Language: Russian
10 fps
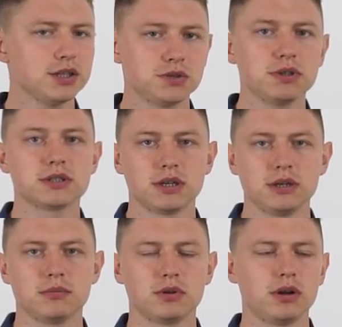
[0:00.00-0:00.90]
Чего и
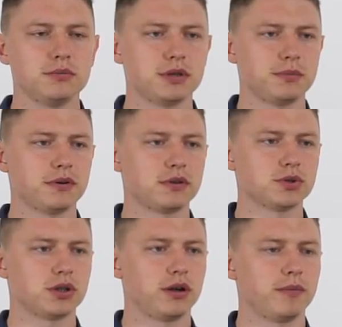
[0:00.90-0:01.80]
остальным мануальным терапевтам
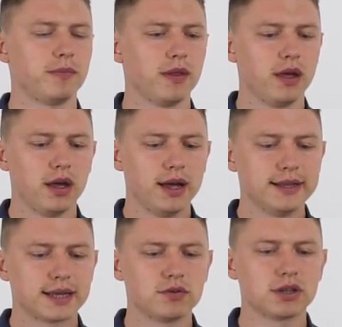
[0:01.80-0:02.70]
желаю.
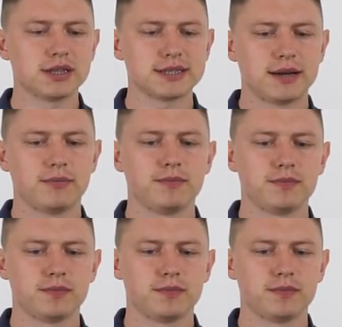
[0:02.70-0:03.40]
Так вот, глаза.